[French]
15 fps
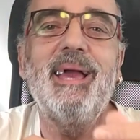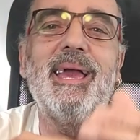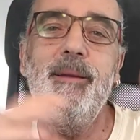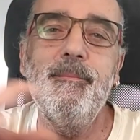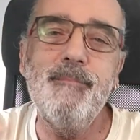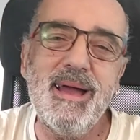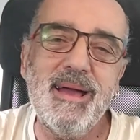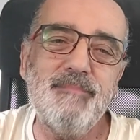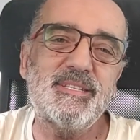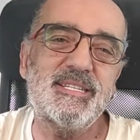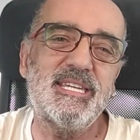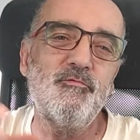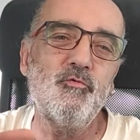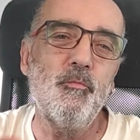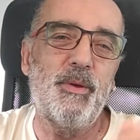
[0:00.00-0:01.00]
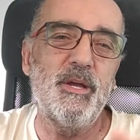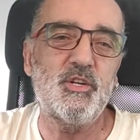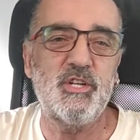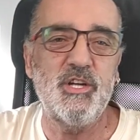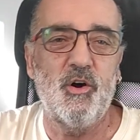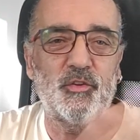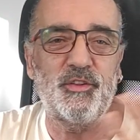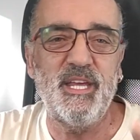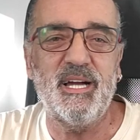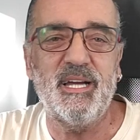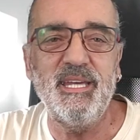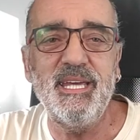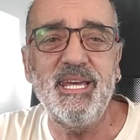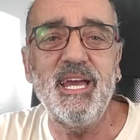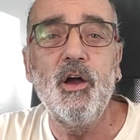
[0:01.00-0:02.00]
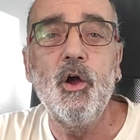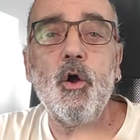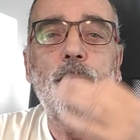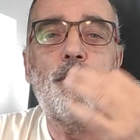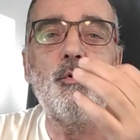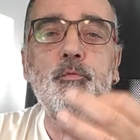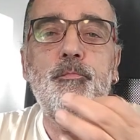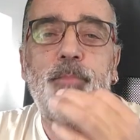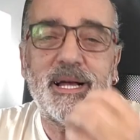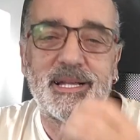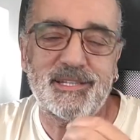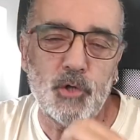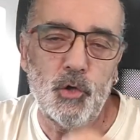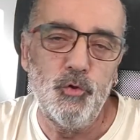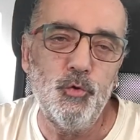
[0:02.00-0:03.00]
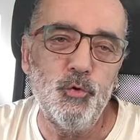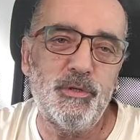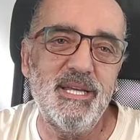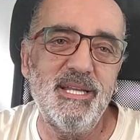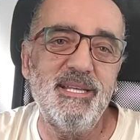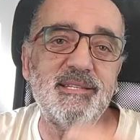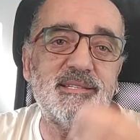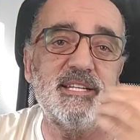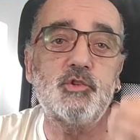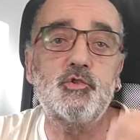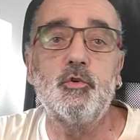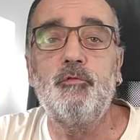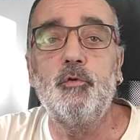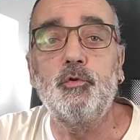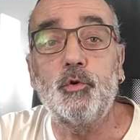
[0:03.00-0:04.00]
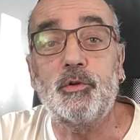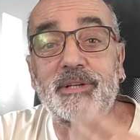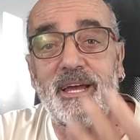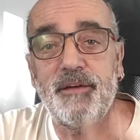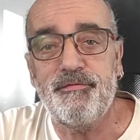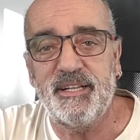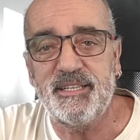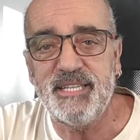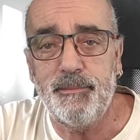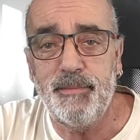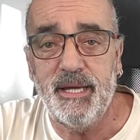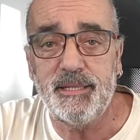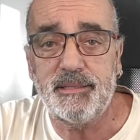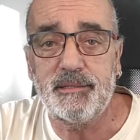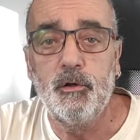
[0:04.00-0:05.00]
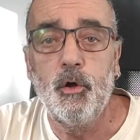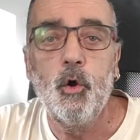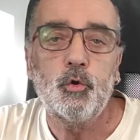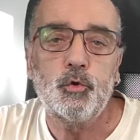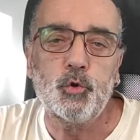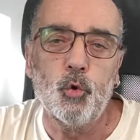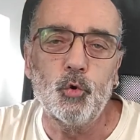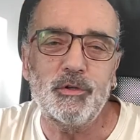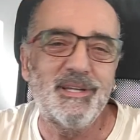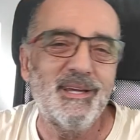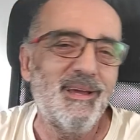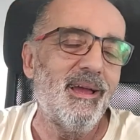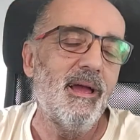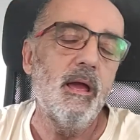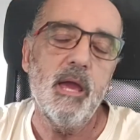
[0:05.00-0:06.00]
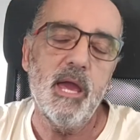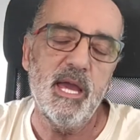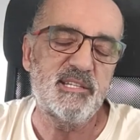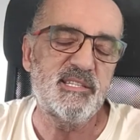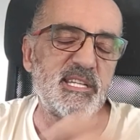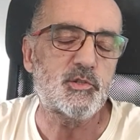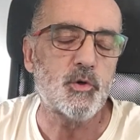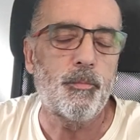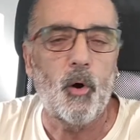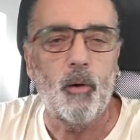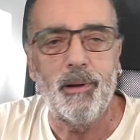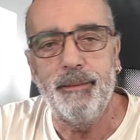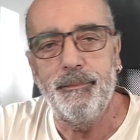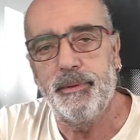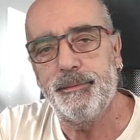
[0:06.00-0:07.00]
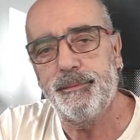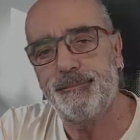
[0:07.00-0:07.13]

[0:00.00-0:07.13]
Et même si vous pêchez en dérigue, plus personne n'utilise des cheveux de très fin diamètre. Donc, existe ce problème.